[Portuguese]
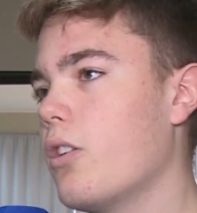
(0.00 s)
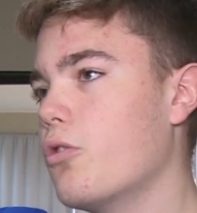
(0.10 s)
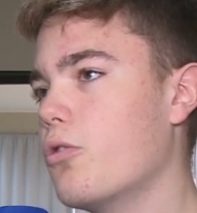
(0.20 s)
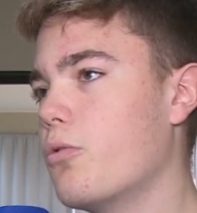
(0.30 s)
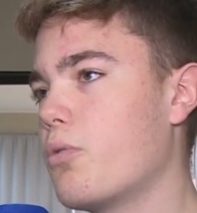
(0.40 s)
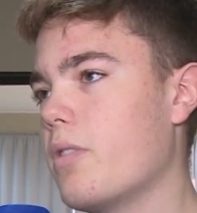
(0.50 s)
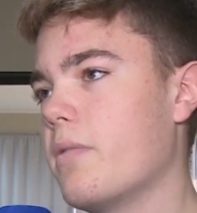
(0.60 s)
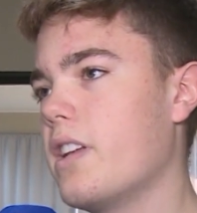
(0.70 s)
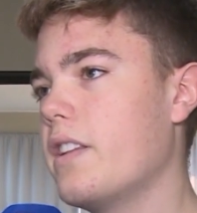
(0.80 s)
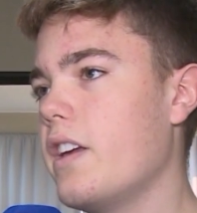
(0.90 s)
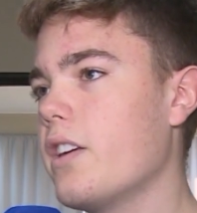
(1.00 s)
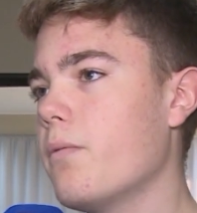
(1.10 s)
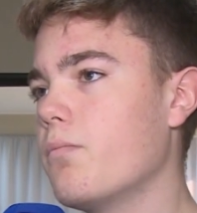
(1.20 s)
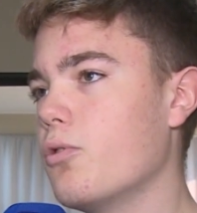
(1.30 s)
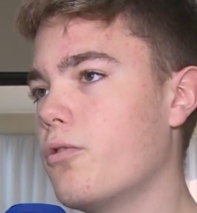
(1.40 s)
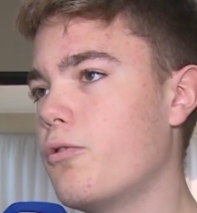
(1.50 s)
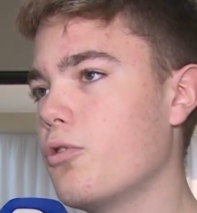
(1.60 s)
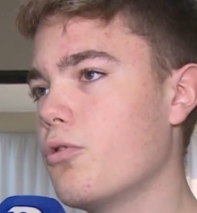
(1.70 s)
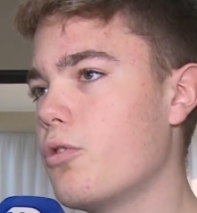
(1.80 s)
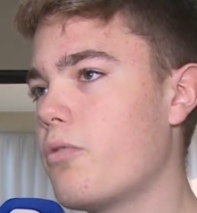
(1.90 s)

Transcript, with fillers: o problema da dengue, no futuro